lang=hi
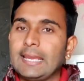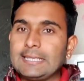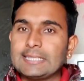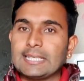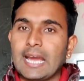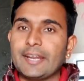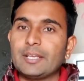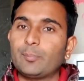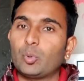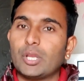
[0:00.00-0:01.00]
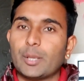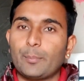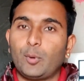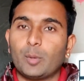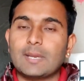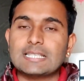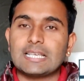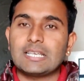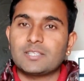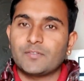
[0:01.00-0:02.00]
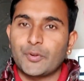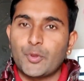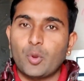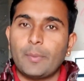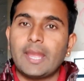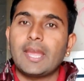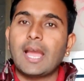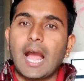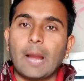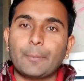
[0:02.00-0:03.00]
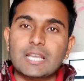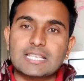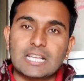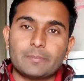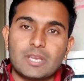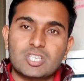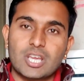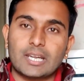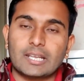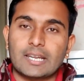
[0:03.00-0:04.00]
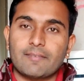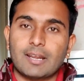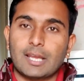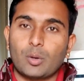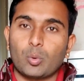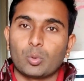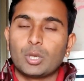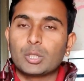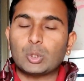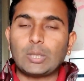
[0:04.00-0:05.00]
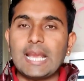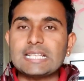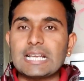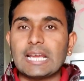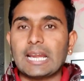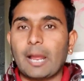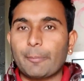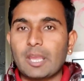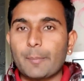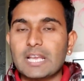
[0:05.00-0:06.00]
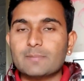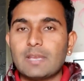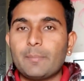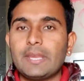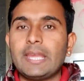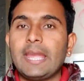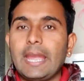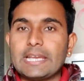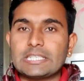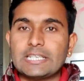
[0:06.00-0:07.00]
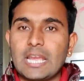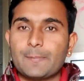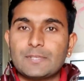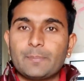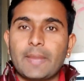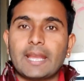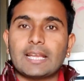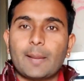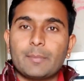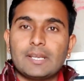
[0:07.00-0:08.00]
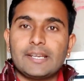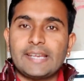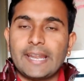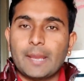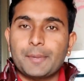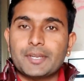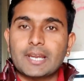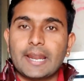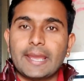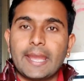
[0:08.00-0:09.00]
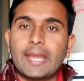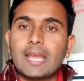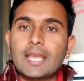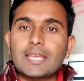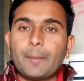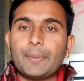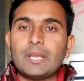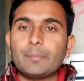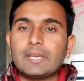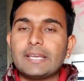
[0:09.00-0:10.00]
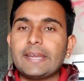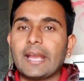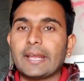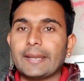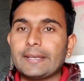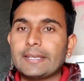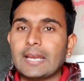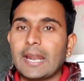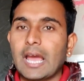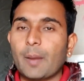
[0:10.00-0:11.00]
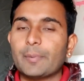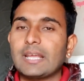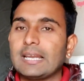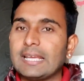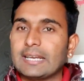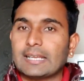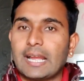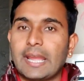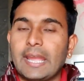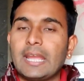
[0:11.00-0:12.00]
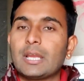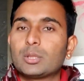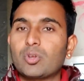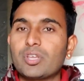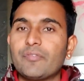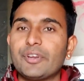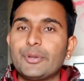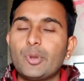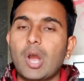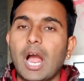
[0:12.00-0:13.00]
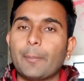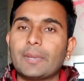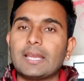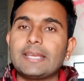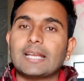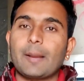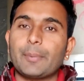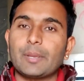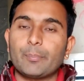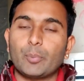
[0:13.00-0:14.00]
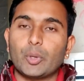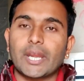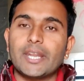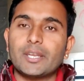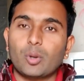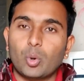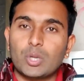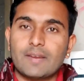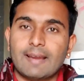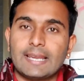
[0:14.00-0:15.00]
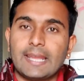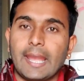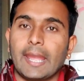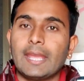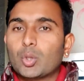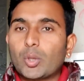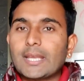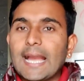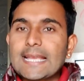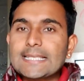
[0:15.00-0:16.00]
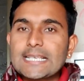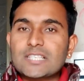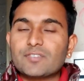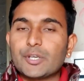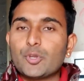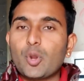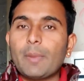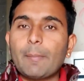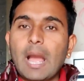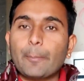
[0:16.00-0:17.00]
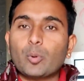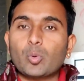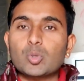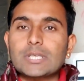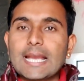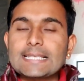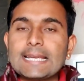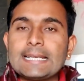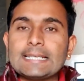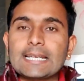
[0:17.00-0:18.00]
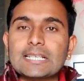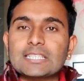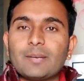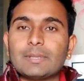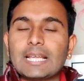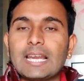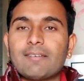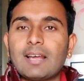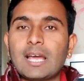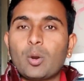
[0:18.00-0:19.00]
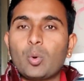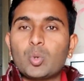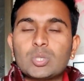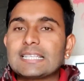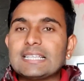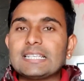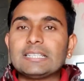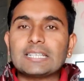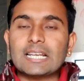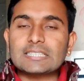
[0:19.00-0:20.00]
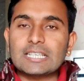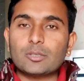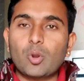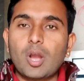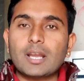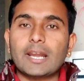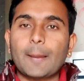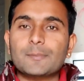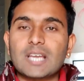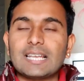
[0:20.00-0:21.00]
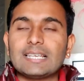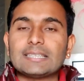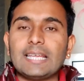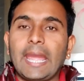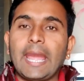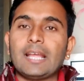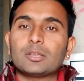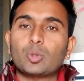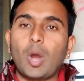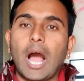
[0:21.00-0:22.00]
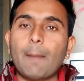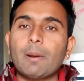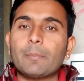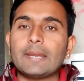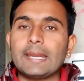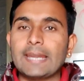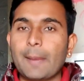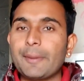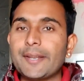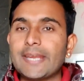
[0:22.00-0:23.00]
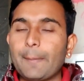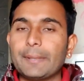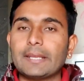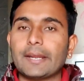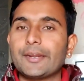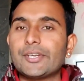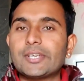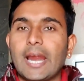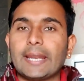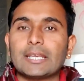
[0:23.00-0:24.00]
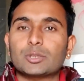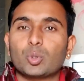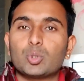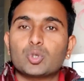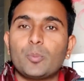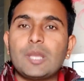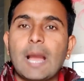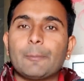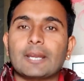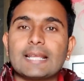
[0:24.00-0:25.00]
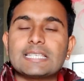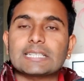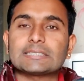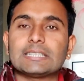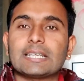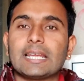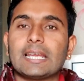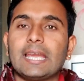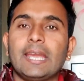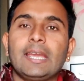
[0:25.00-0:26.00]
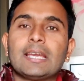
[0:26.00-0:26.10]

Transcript: इस रिगार्डिंग पूरी इंफॉर्मेशन इस वीडियो में आपके साथ में शेयर करने वाला हूँ तो गैस अगर आपके पास में भी एच डी एफ सी बैंक का मिलिनिया डेबिट कार्ड है या फिर मिलिनिया क्रेडिट कार्ड आपने ले रखा है तो ये वीडियो आपके लिए काफी इंपोर्टेंट होने वाली है क्योंकि गाइस इस वीडियो में मैं आपको कुछ ऐसे इंट्रक्शन बताने वाला हूँ जिन इंट्रक्शन को अगर आप जान लेते हैं तो आप अपने डेबिट या फिर क्रेडिट कार्ड के थ्रू जो भी आप ट्रांजेक्शन करेंगे